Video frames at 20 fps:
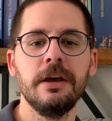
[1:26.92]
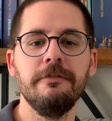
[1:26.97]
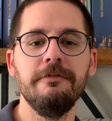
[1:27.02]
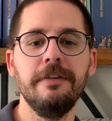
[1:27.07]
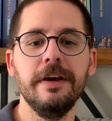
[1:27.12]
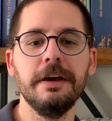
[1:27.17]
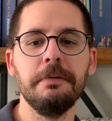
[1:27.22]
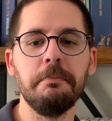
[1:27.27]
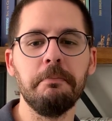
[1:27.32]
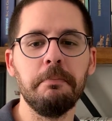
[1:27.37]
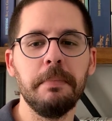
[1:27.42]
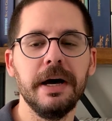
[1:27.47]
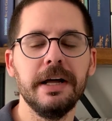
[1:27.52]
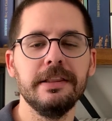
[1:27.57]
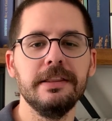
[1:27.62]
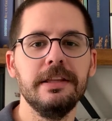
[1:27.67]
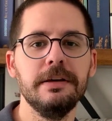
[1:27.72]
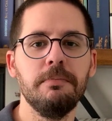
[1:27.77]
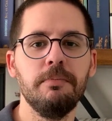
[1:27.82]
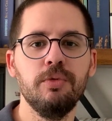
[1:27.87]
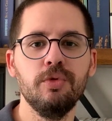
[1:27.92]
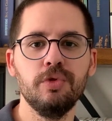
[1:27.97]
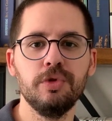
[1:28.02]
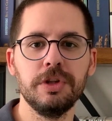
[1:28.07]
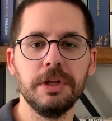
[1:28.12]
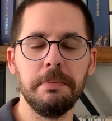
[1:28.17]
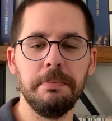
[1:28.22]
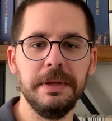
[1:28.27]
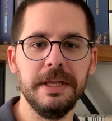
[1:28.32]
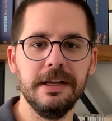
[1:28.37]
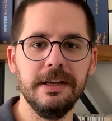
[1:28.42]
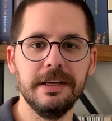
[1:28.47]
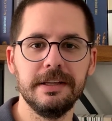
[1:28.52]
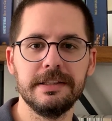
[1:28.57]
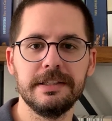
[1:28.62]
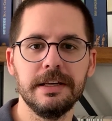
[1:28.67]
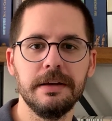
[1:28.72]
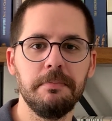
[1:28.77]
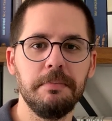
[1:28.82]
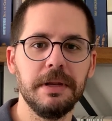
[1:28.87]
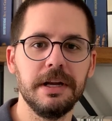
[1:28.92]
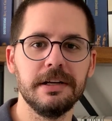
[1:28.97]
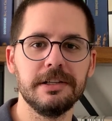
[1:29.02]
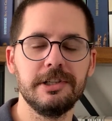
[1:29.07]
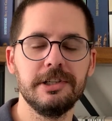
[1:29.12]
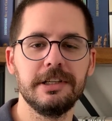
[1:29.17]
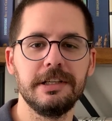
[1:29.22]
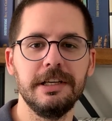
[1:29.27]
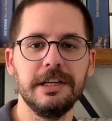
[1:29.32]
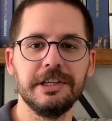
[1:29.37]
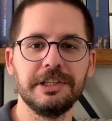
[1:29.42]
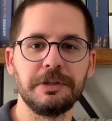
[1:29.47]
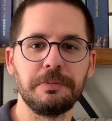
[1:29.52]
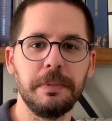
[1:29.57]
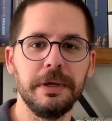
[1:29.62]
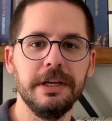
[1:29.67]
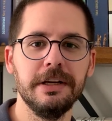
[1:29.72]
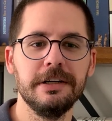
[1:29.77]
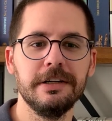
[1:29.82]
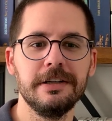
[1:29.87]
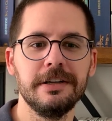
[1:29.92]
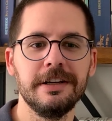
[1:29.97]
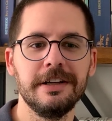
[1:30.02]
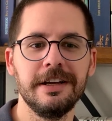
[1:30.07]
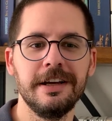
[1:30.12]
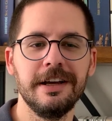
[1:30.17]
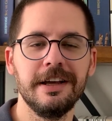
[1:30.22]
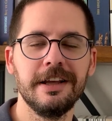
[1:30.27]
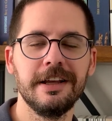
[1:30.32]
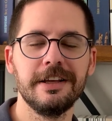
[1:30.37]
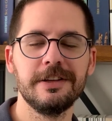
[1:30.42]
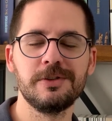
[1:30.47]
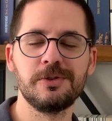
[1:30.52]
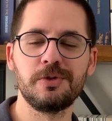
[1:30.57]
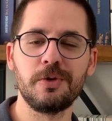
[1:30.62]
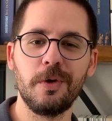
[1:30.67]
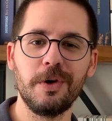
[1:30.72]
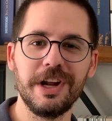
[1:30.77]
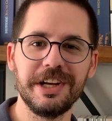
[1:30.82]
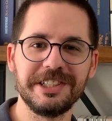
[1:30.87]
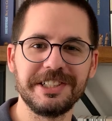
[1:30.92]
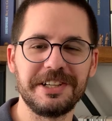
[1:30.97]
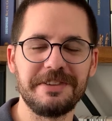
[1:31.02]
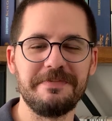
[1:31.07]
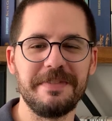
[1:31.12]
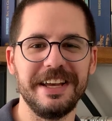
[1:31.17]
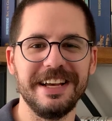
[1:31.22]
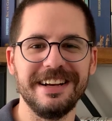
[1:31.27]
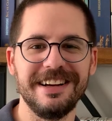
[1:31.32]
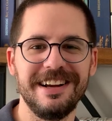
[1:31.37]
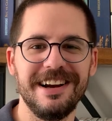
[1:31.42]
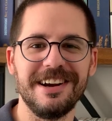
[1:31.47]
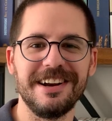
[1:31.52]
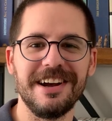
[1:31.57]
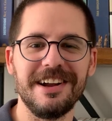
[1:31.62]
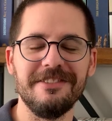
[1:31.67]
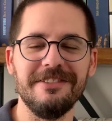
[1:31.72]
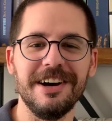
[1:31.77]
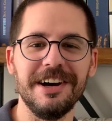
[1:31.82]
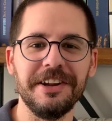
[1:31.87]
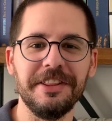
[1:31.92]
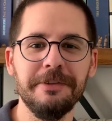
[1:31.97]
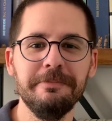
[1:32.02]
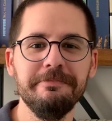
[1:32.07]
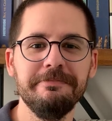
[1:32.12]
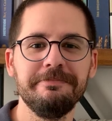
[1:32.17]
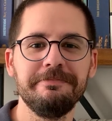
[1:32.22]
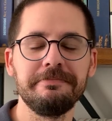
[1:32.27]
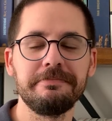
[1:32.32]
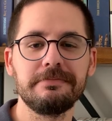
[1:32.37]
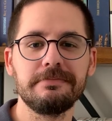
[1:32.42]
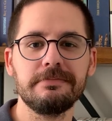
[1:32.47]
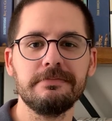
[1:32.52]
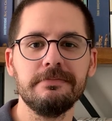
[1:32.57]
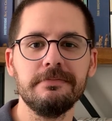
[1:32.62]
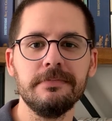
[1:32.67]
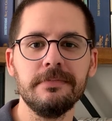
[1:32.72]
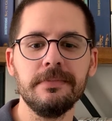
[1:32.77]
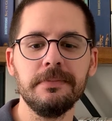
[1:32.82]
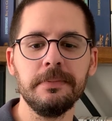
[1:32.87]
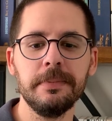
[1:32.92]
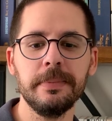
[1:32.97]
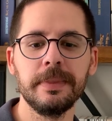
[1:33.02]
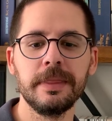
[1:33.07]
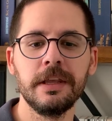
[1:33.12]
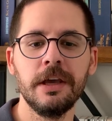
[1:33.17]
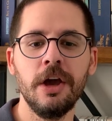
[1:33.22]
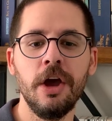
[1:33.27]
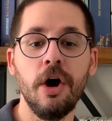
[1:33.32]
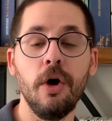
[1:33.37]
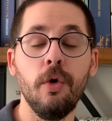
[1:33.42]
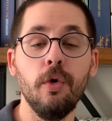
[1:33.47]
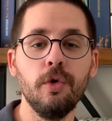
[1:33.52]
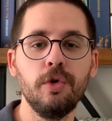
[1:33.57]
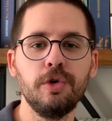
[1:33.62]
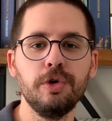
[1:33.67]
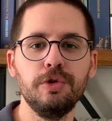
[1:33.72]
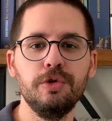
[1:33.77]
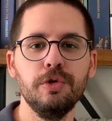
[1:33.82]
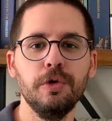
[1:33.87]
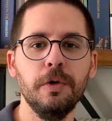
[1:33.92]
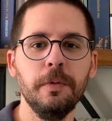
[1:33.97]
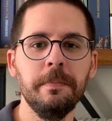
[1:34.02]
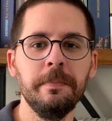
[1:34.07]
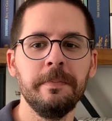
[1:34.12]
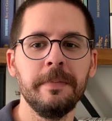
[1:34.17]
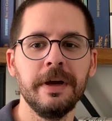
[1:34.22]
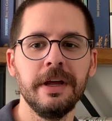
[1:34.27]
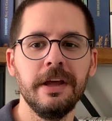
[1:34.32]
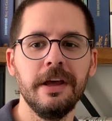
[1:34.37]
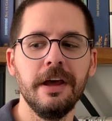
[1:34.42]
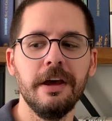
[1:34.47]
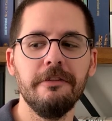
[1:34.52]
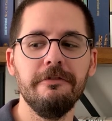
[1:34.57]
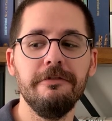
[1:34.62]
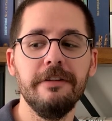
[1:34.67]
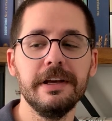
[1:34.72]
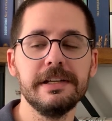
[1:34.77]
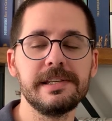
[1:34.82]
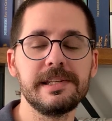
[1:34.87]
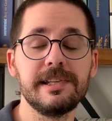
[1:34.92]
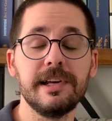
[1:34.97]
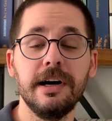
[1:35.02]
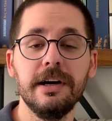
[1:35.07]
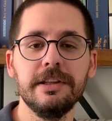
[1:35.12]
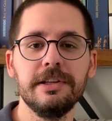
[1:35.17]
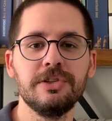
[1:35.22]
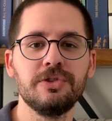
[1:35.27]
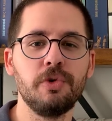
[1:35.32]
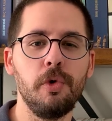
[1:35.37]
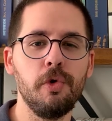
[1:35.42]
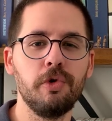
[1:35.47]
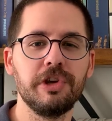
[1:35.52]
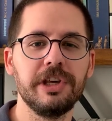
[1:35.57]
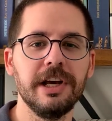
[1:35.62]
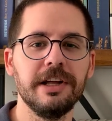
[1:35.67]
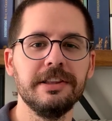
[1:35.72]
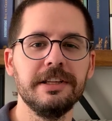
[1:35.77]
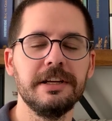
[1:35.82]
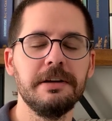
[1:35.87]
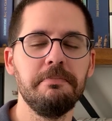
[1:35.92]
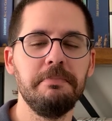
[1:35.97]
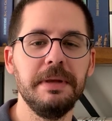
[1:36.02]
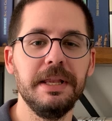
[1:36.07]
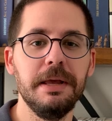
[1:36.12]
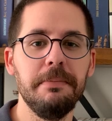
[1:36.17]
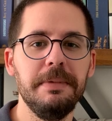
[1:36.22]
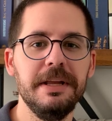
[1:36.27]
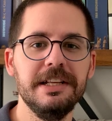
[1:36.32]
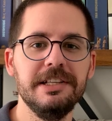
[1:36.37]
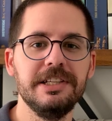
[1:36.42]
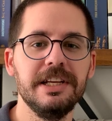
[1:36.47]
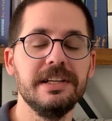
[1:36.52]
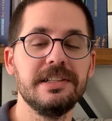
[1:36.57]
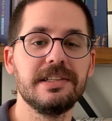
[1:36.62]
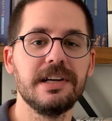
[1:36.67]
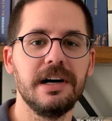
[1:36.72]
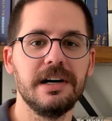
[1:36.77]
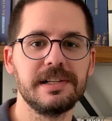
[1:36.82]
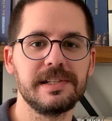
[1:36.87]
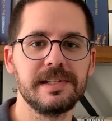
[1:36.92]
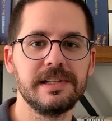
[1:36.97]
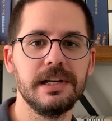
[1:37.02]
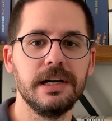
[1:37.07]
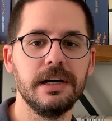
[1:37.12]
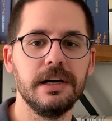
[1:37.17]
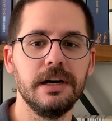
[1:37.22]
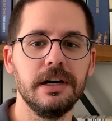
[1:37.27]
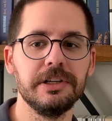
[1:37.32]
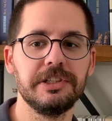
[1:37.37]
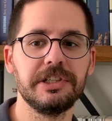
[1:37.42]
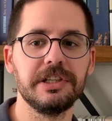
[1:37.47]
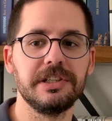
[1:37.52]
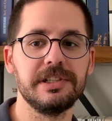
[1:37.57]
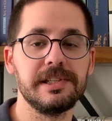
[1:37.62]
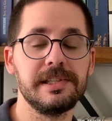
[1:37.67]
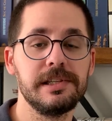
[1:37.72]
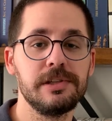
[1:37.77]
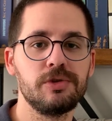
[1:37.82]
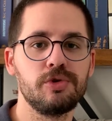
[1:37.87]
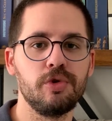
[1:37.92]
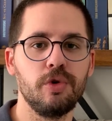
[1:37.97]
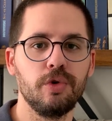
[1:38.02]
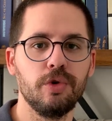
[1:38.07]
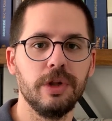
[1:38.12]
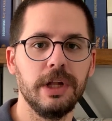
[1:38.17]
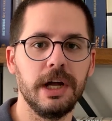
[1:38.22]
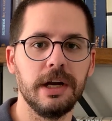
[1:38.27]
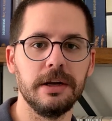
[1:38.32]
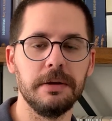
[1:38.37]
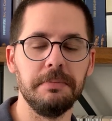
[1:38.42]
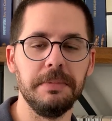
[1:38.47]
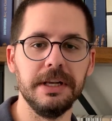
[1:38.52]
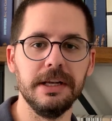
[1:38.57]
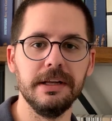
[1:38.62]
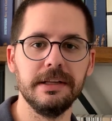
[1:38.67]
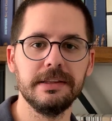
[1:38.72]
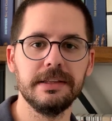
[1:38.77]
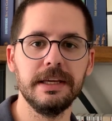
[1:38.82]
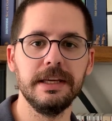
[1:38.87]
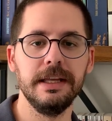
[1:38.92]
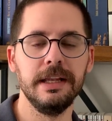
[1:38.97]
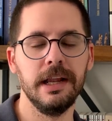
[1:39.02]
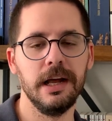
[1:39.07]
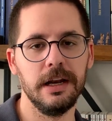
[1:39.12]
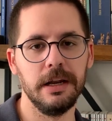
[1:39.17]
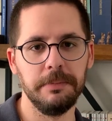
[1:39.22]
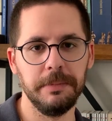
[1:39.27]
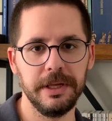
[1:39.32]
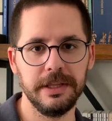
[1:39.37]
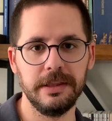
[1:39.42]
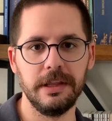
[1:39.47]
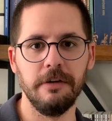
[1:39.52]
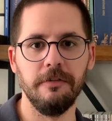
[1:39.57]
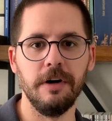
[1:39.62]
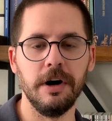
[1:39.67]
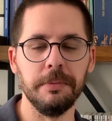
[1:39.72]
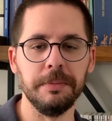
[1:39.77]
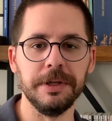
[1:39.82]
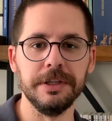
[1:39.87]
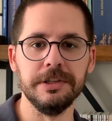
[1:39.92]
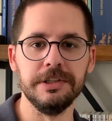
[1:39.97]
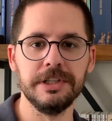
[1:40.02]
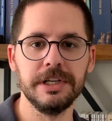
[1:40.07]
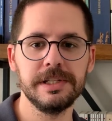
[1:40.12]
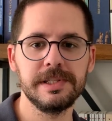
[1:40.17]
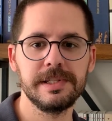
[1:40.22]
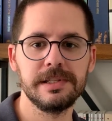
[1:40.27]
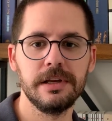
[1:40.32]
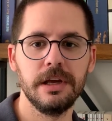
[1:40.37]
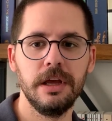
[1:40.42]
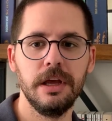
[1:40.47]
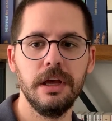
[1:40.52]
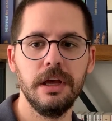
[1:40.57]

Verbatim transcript: Ve ben de bununla birlikte birazcık yarışmayı zorlaştırmaya karar verdim. Okuduğum ve sadece okuyanların bilebileceği tarzda açıkçası sorularla birlikte ilerlemeye devam edeceğiz.